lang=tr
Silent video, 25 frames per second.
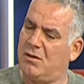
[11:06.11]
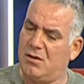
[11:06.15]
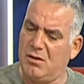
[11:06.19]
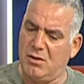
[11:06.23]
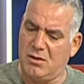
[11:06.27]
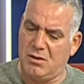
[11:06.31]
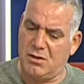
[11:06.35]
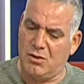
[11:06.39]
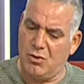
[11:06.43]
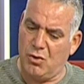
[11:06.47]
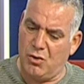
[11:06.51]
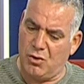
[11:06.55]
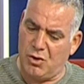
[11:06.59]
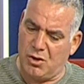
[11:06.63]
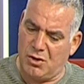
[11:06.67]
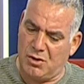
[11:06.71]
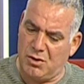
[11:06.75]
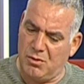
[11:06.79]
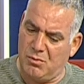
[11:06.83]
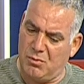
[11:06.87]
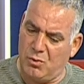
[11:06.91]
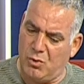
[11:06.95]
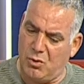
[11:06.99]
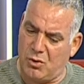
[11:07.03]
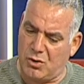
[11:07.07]
İki
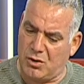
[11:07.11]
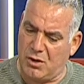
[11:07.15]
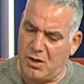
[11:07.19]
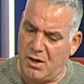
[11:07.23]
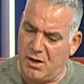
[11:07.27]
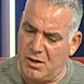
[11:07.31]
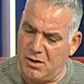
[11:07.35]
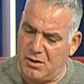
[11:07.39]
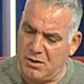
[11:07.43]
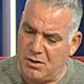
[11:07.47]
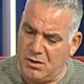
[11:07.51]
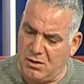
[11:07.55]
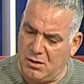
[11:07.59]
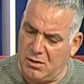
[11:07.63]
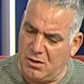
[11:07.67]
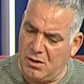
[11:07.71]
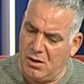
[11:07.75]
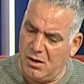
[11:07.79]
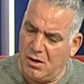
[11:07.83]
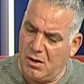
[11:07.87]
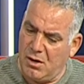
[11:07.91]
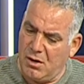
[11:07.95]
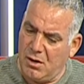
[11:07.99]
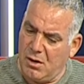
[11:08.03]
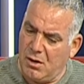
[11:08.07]
yönetim orada, iki
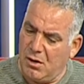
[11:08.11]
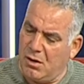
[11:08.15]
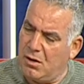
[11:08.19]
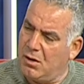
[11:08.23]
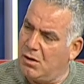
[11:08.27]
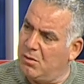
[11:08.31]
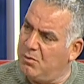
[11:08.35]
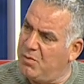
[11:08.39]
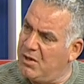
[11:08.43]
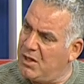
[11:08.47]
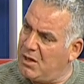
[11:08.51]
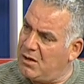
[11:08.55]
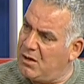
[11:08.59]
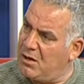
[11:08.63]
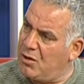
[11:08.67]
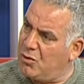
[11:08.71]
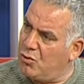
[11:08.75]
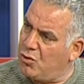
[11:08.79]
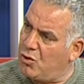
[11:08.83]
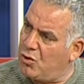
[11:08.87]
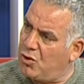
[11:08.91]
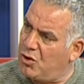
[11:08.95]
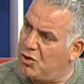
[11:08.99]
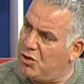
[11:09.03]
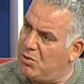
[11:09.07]
birliğin
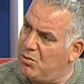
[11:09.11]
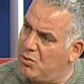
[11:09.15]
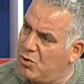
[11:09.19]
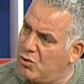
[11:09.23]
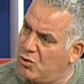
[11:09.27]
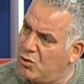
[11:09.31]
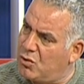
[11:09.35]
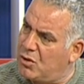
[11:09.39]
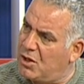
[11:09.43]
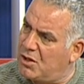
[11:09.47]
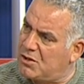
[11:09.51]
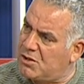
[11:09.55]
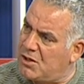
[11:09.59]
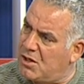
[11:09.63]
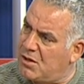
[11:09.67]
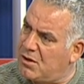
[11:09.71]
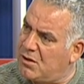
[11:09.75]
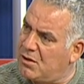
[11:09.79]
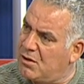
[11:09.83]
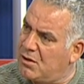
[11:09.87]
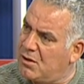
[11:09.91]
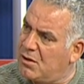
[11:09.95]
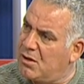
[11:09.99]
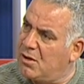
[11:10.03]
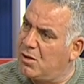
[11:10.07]
yönetimi
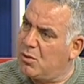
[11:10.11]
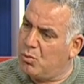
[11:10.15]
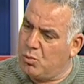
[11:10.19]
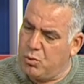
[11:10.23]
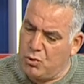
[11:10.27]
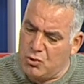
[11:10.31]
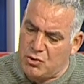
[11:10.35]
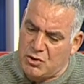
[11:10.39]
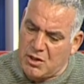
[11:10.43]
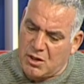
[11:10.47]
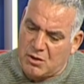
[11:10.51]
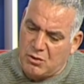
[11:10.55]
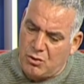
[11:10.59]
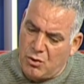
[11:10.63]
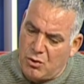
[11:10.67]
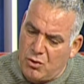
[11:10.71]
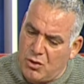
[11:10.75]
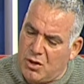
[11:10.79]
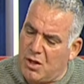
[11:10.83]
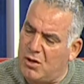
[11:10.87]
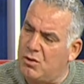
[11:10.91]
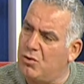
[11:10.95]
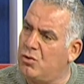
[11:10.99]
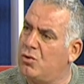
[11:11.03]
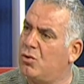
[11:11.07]
kurulacak. Bu sektörü
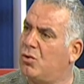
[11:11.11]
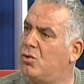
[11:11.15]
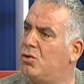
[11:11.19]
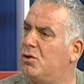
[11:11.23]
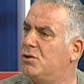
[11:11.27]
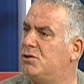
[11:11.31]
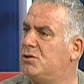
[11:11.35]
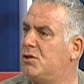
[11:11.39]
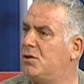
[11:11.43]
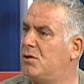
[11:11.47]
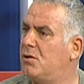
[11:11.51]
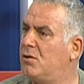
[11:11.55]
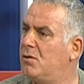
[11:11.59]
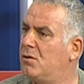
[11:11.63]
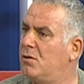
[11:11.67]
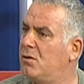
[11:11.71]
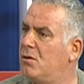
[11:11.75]
kendi yürütecek.